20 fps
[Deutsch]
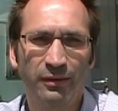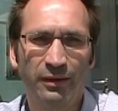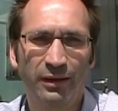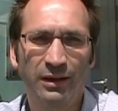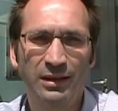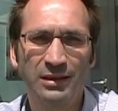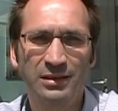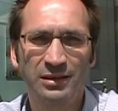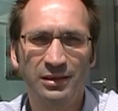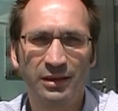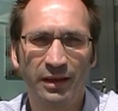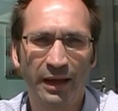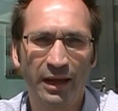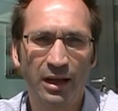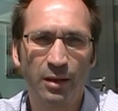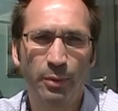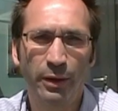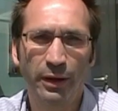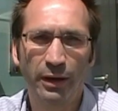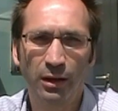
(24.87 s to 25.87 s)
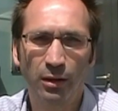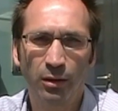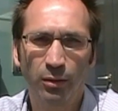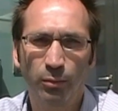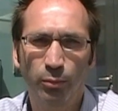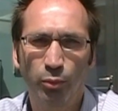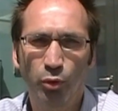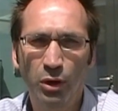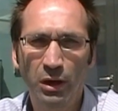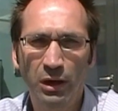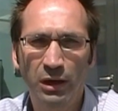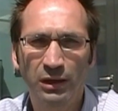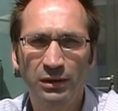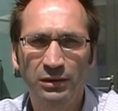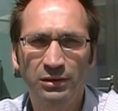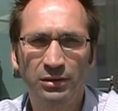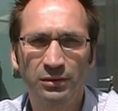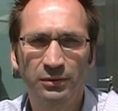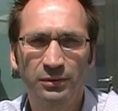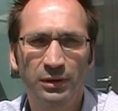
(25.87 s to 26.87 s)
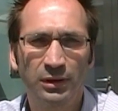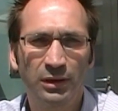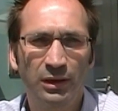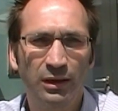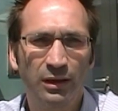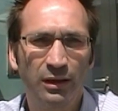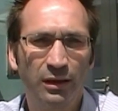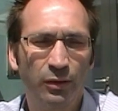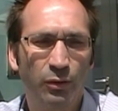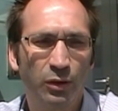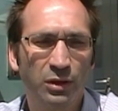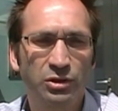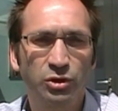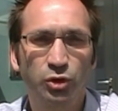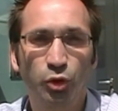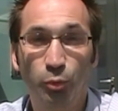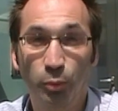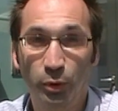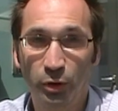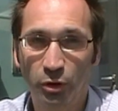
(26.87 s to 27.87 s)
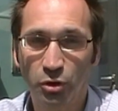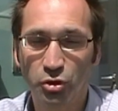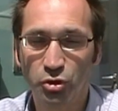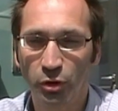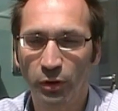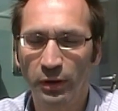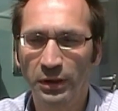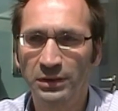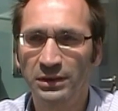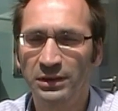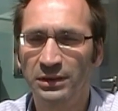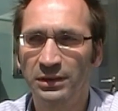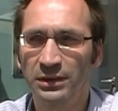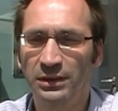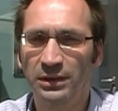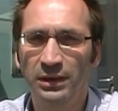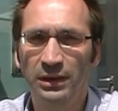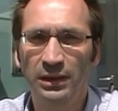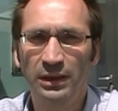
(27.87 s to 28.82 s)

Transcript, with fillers: der Liste LBL Burgenland, Ortsgruppe Deutschkreuz.